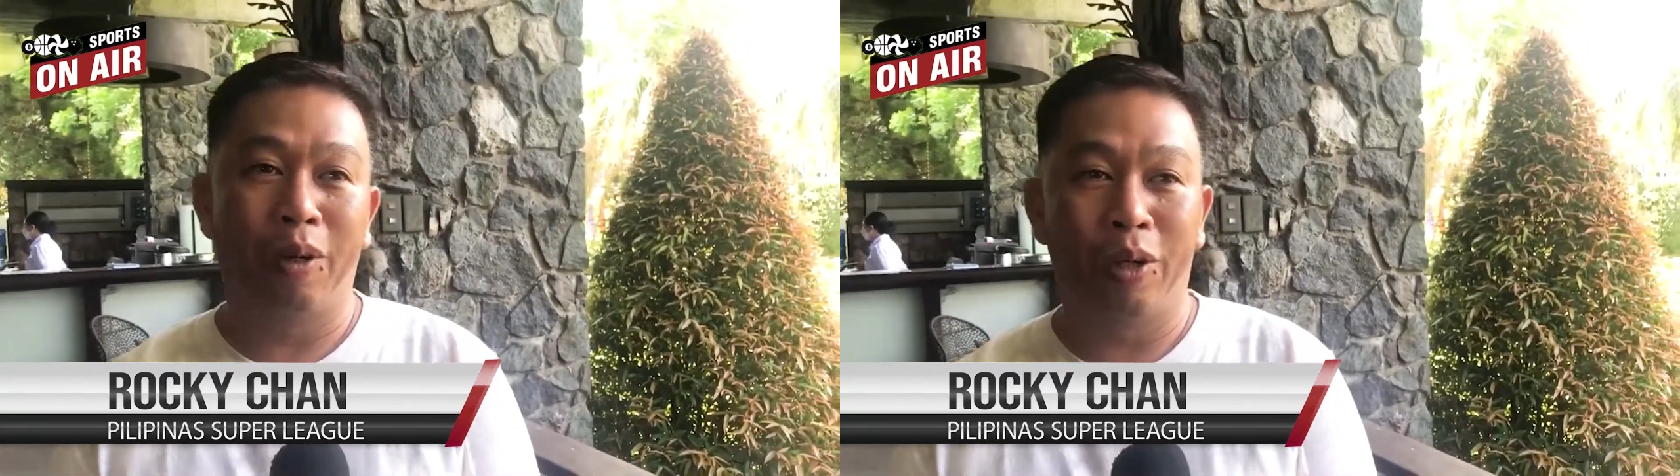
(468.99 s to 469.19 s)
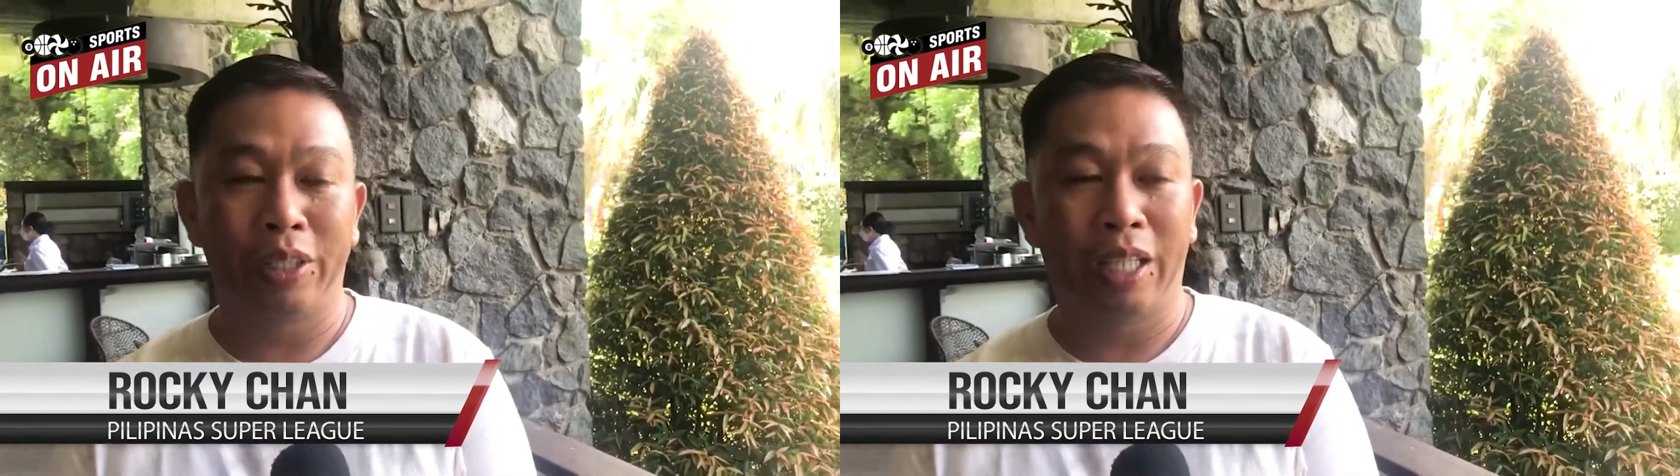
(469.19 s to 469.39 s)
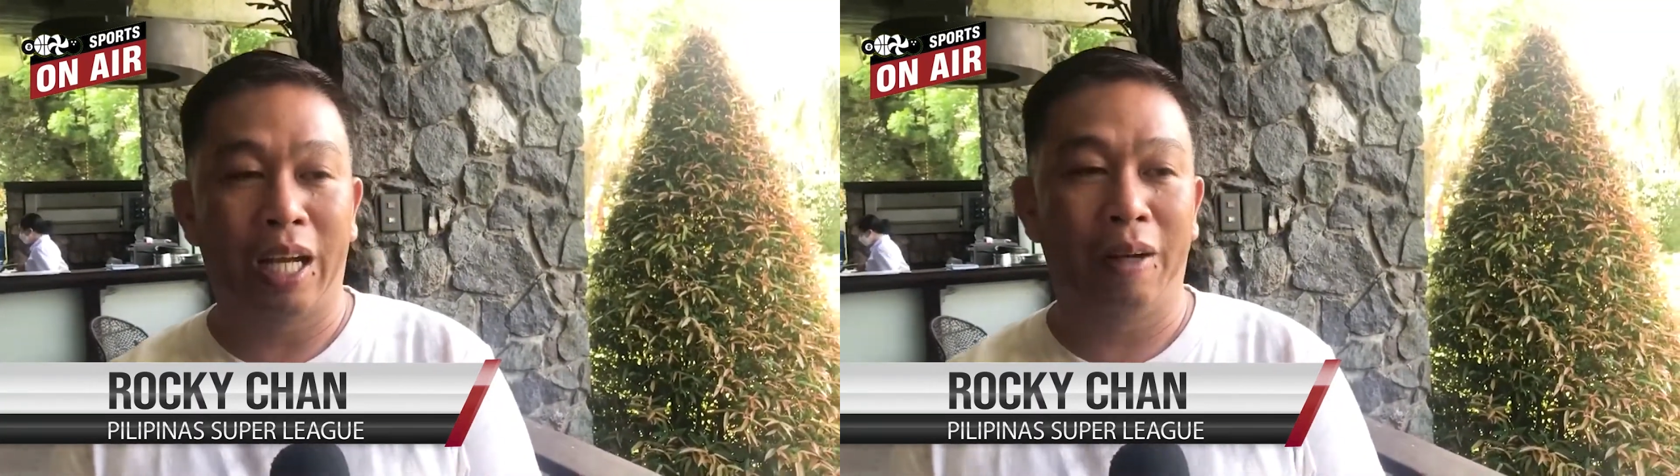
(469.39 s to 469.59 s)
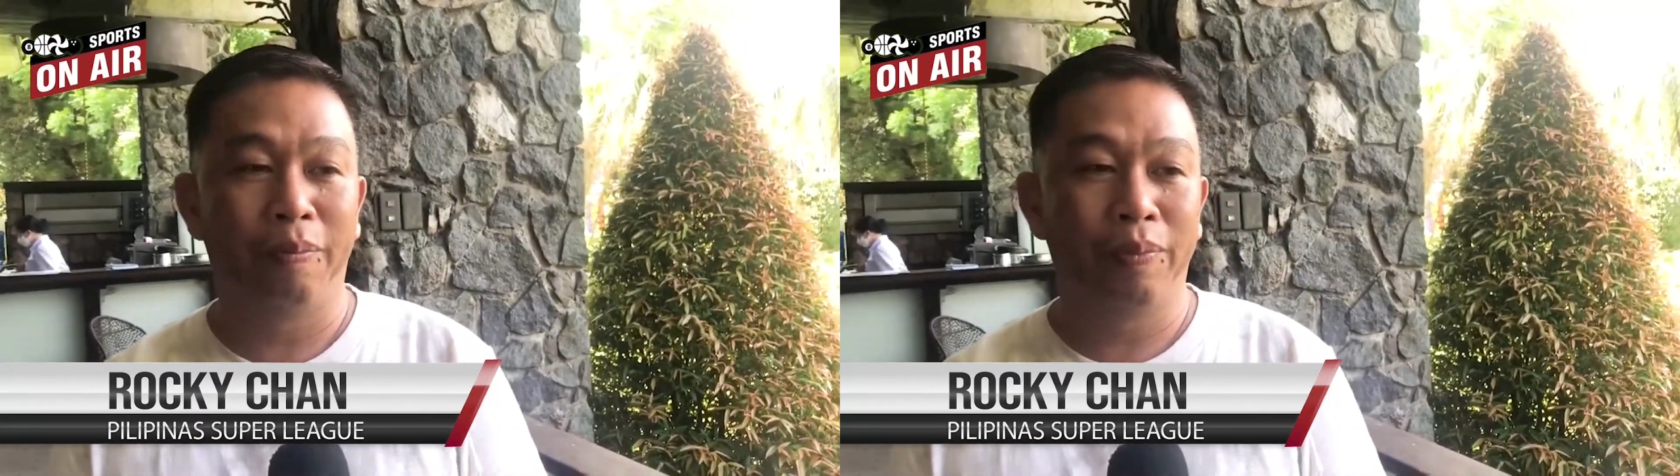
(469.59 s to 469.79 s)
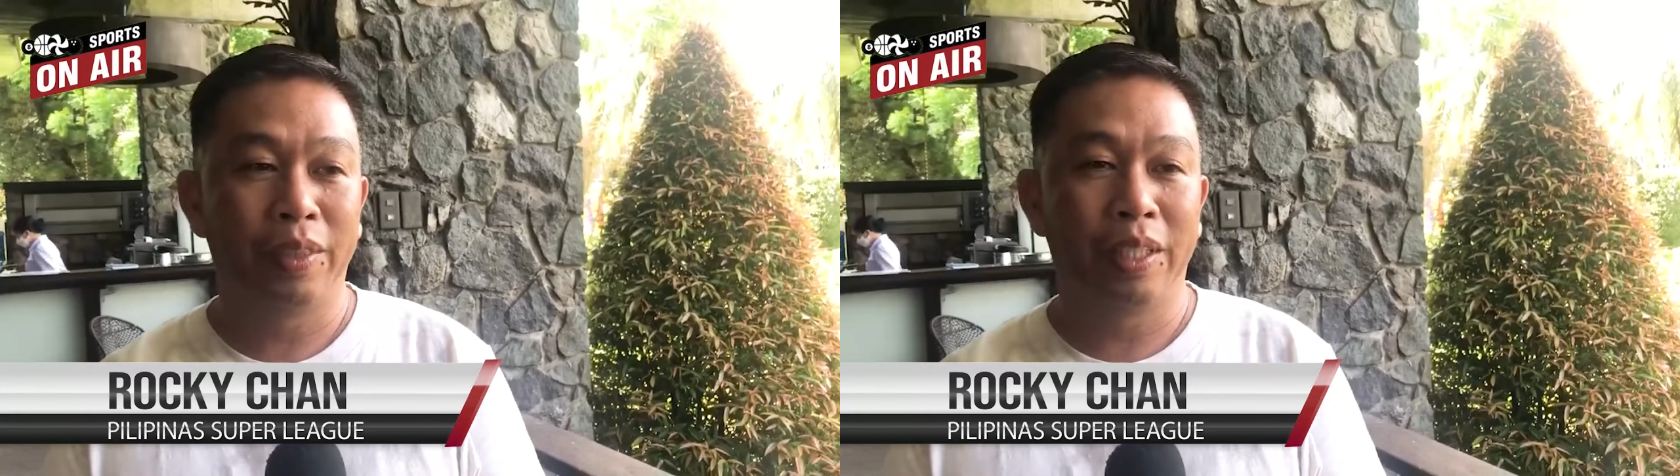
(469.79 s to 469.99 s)

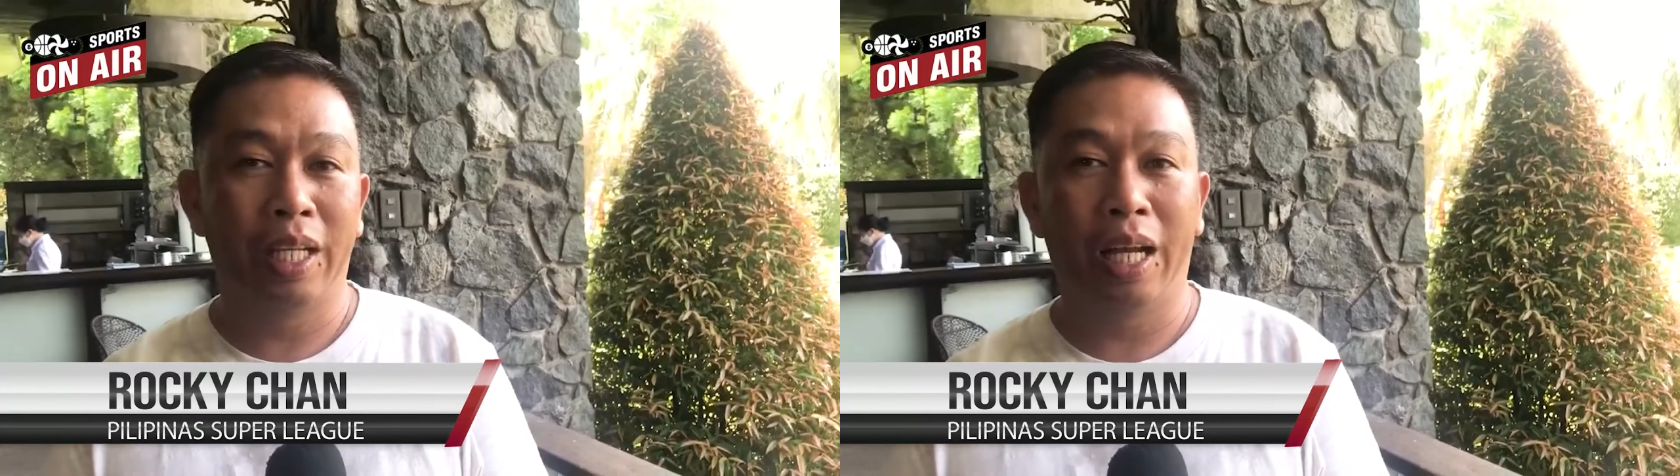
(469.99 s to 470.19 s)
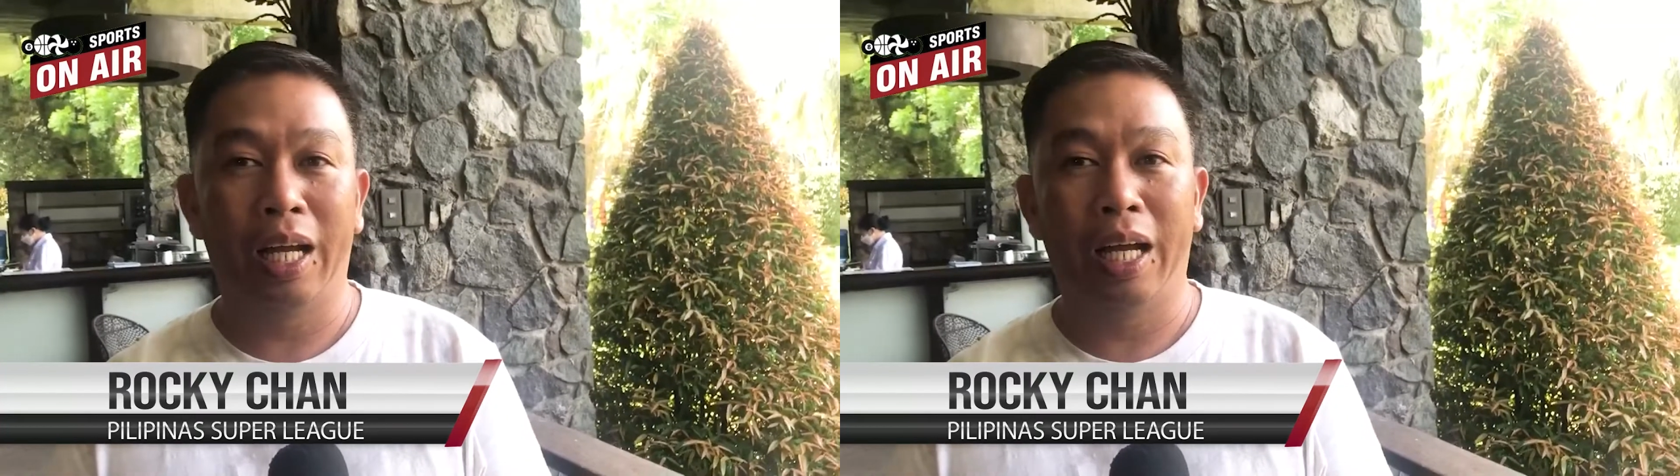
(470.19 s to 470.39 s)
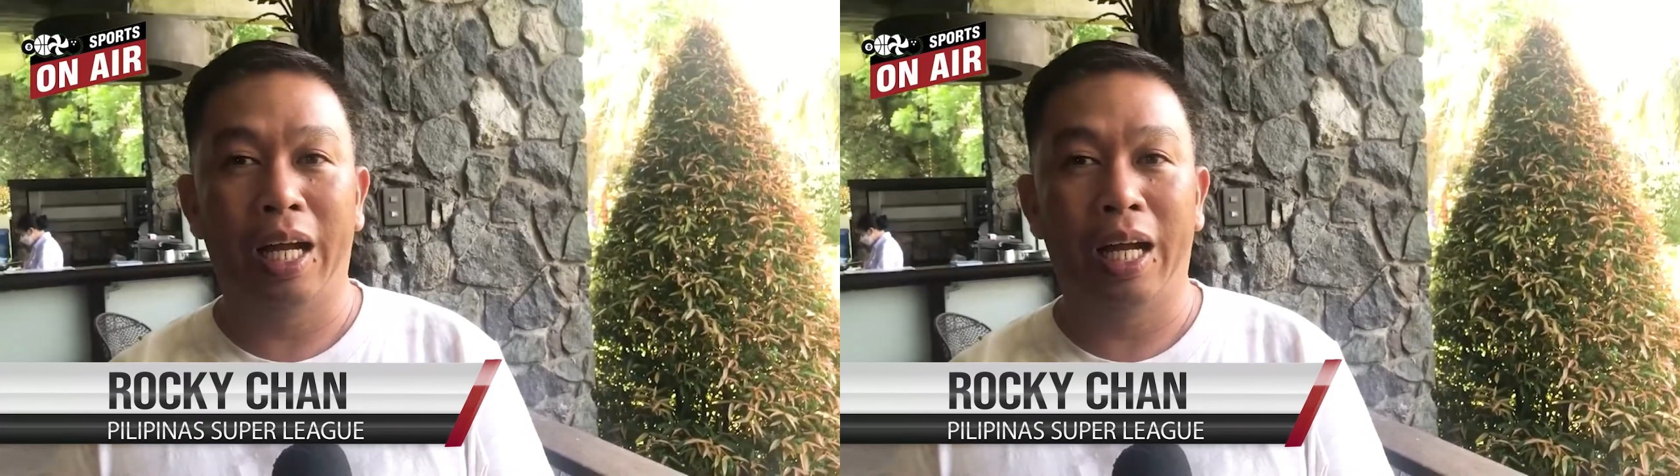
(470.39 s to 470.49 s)
on-cam na